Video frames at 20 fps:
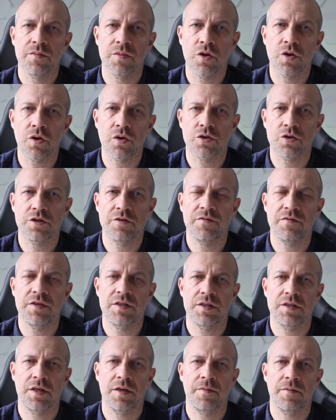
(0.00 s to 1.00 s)
To
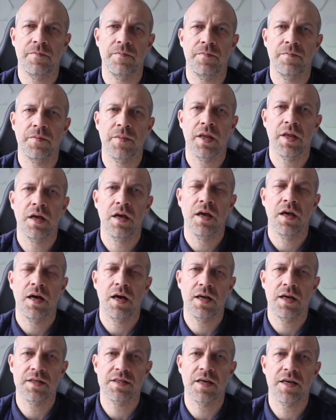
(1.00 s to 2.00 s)
oczywiste
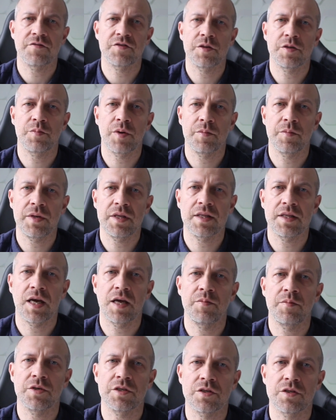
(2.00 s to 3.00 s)
ale zawsze
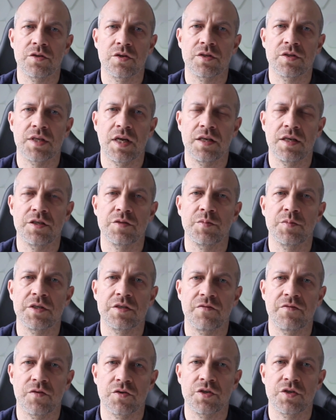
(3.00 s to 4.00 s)
pamiętajmy, że zostaliśmy
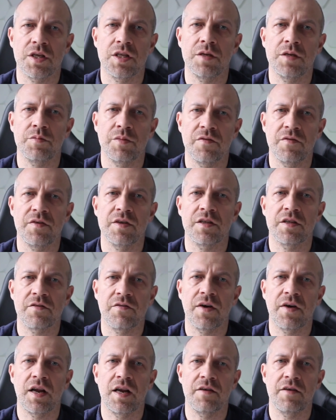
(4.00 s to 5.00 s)
stworzeni, by
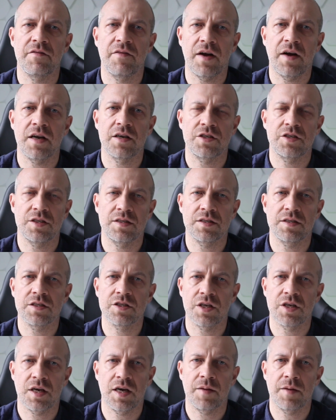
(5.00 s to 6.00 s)
wytrwale walczyć z
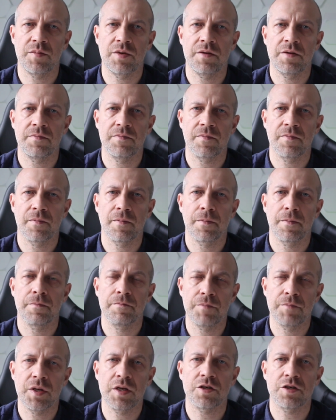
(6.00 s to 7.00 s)
grzechami.
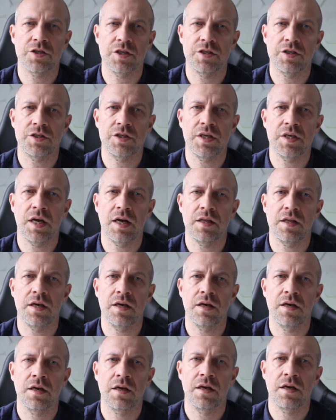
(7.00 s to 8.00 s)
My, chrześcijanie,
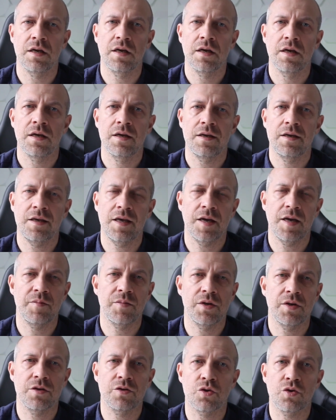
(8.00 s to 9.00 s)

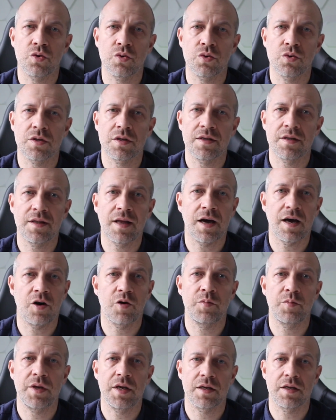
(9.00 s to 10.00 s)
jemy trud na
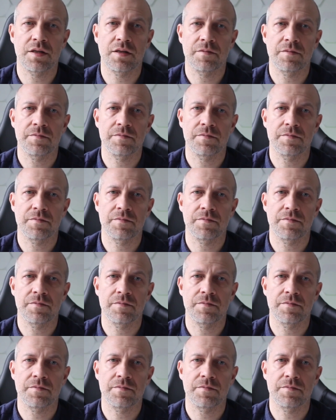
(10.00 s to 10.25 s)
obiad.